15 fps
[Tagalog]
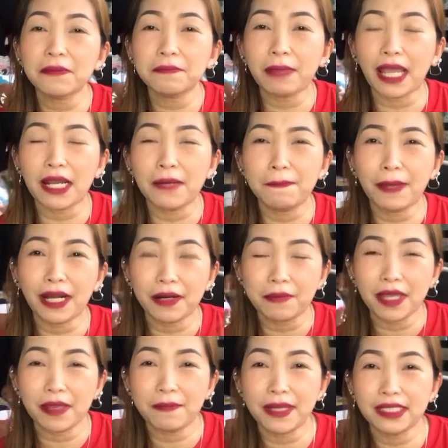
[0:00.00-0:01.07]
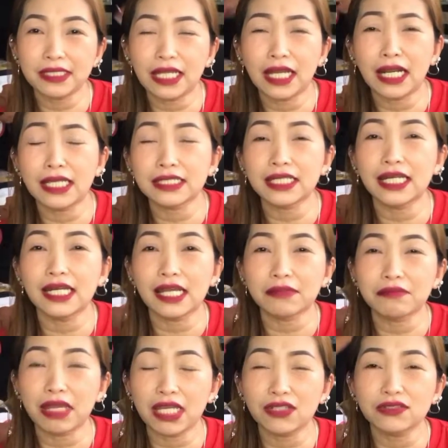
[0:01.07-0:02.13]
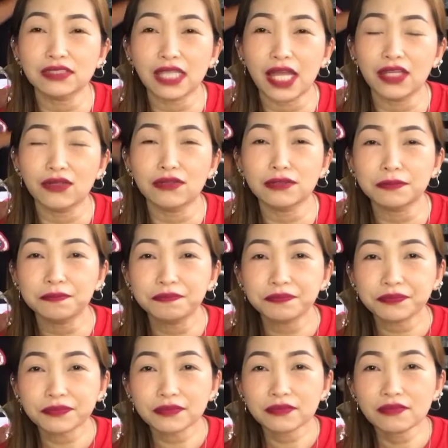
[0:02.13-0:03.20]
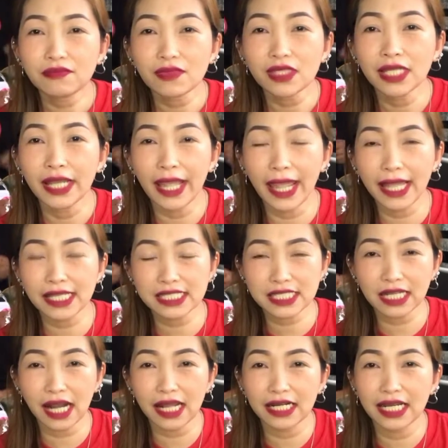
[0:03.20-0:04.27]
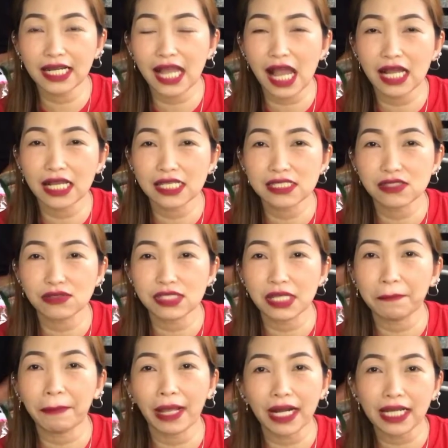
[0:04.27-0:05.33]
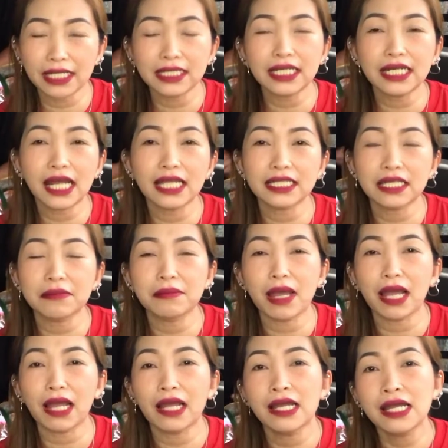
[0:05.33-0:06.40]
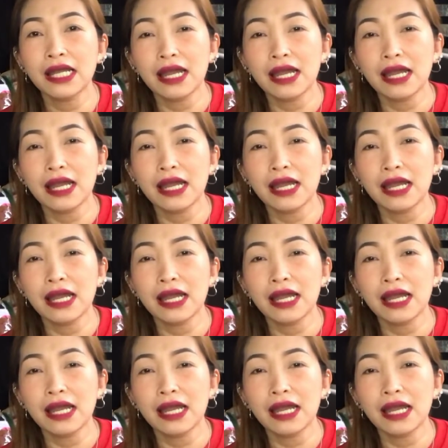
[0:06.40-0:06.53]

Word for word: ng bale para may benta natin at meron tayong extra na gagastusin para hindi natin ma-